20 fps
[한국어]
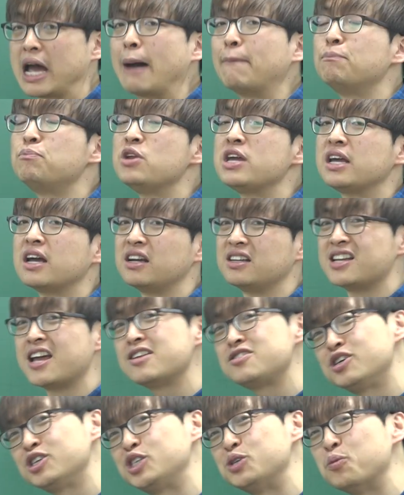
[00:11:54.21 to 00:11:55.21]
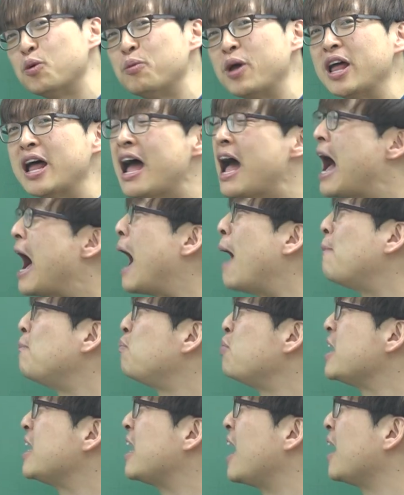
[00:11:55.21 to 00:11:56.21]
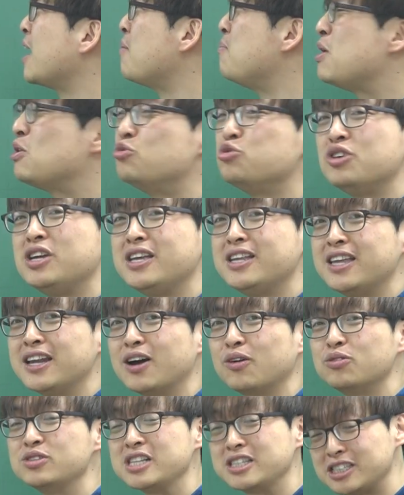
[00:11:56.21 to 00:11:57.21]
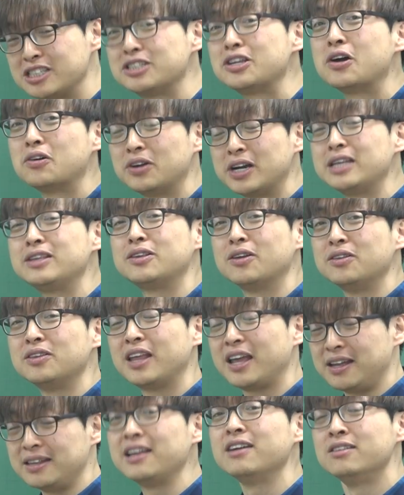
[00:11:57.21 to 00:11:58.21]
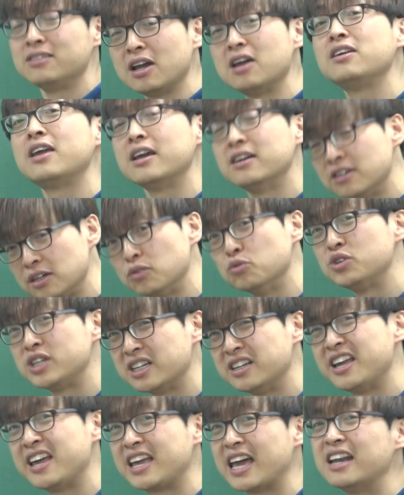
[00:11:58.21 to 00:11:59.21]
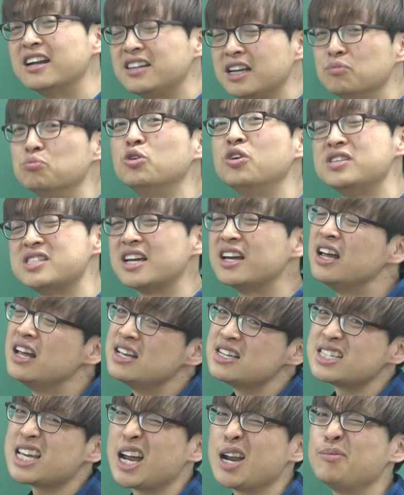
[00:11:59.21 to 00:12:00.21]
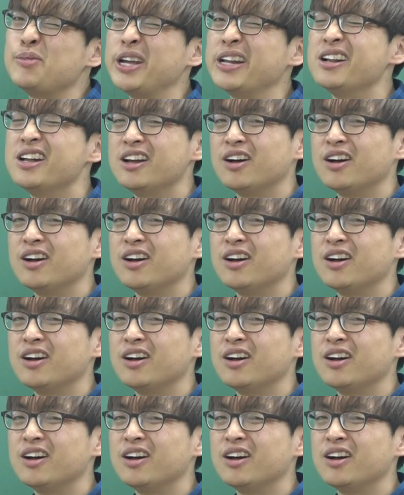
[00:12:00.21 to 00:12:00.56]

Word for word: 아프리카 해설치 보면 아프리카계 미국인이라고 이제 직역을 했던데, 네, 그러니까 이게 흑, 우리 얘기하는 흑인 물론 이제 사람의